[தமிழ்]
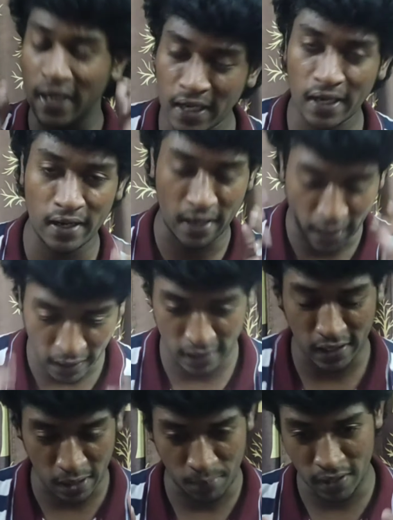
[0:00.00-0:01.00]
இங்கே என்ன
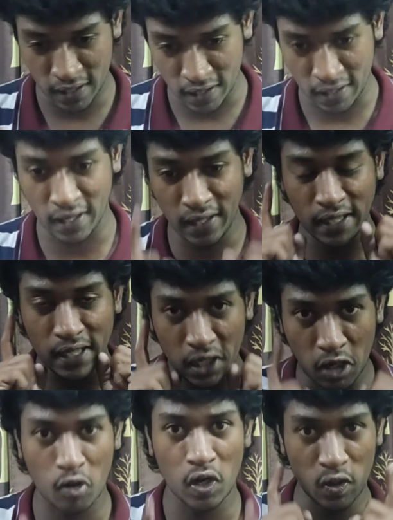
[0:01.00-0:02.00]
நடக்குது அப்படிங்கிறதா
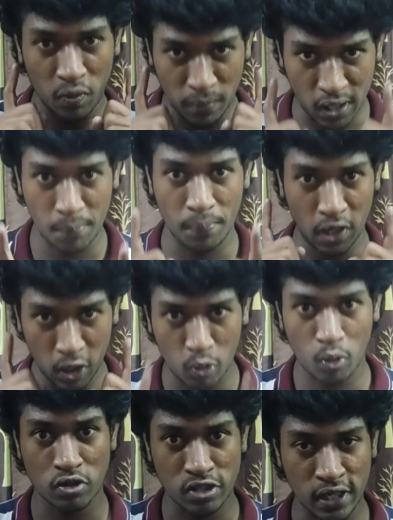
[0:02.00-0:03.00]
இங்கே இருக்கக்கூடிய ஒரு
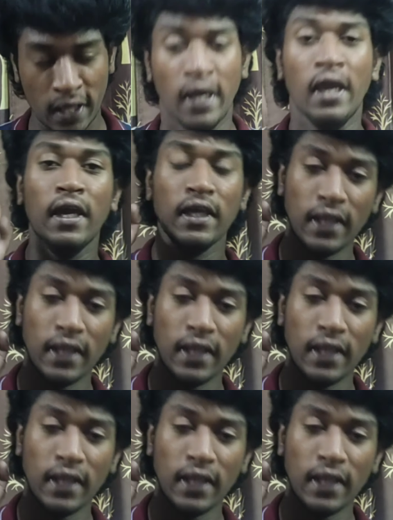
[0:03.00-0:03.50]
மிகப்பெரிய ஒரு கொஷின்